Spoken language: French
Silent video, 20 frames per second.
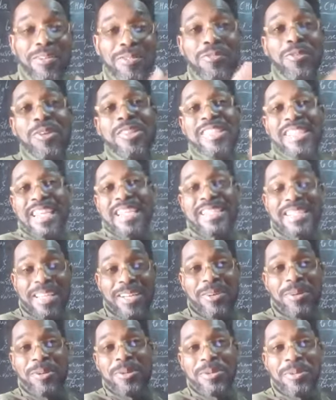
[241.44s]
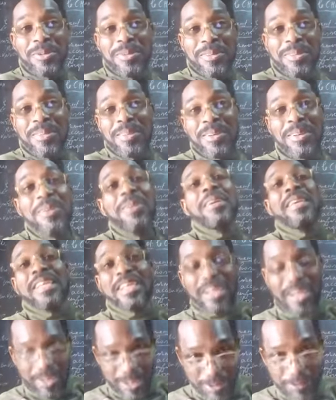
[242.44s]
On veut chasser l'ONU. Eux,
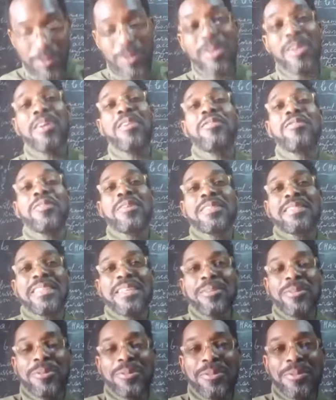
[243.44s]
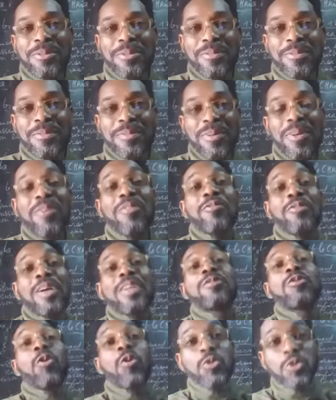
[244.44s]
ils veulent renforcer l'ONU. On veut
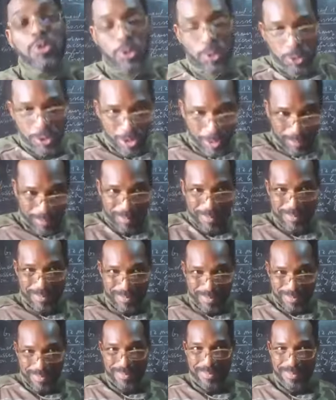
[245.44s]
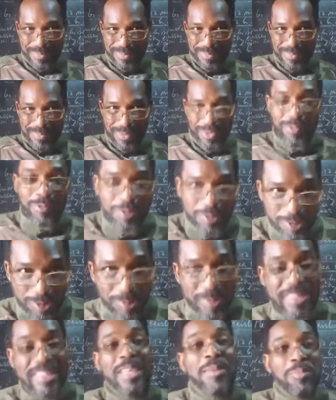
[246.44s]
être autonome. On veut
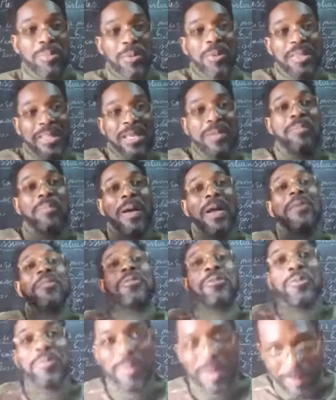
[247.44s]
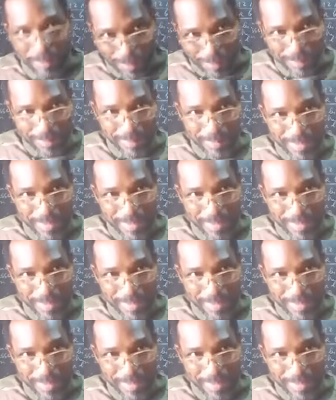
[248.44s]
se débrouiller par nous-mêmes.